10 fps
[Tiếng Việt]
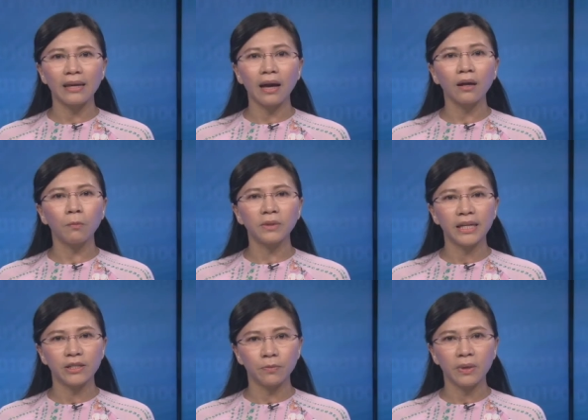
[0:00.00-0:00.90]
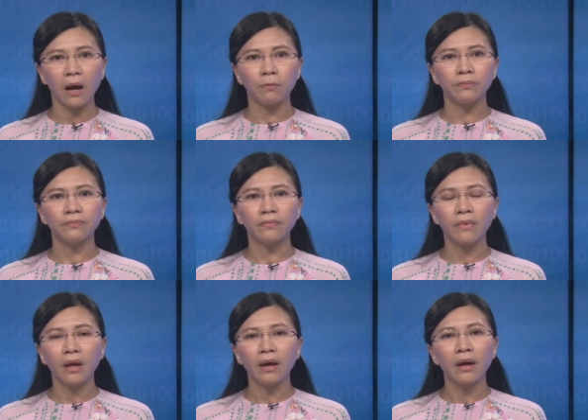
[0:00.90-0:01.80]
các công ty Trung Cộng.
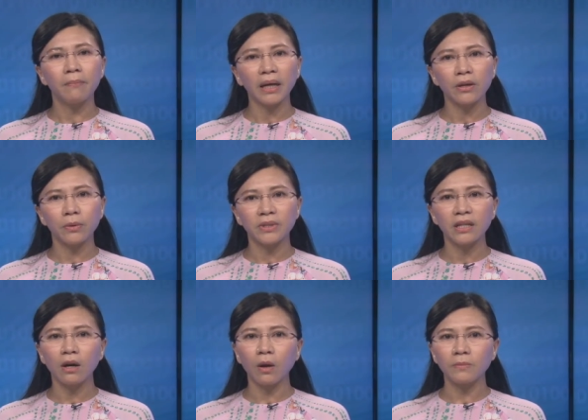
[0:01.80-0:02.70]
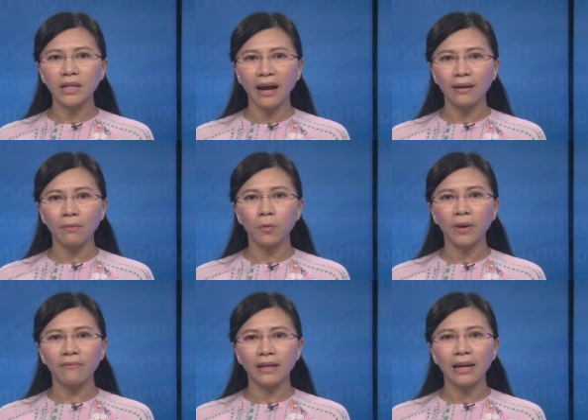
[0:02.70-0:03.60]
Mặc dù chế độ Cộng sản cầm
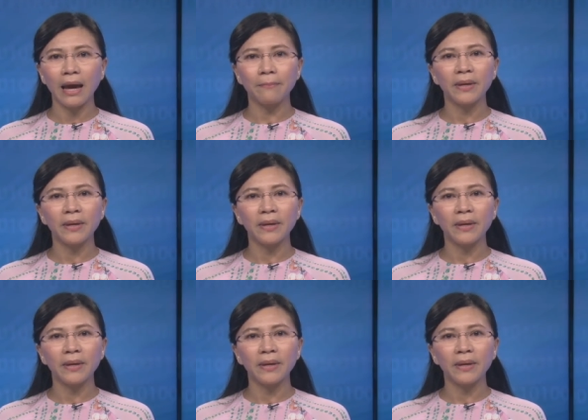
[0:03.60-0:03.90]
quyền Việt Nam